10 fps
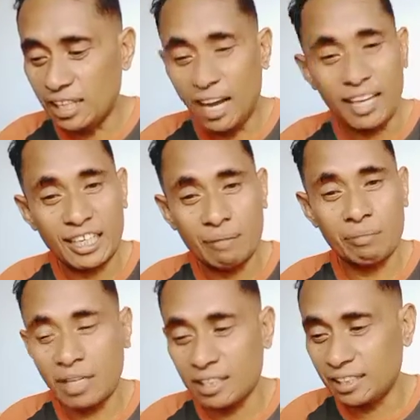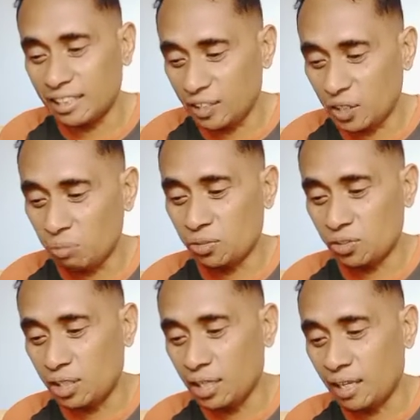di ayat 18 dari Yakobus
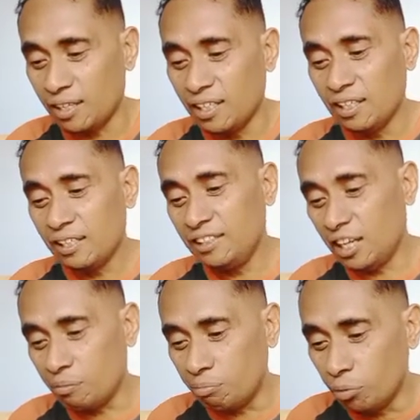3 dan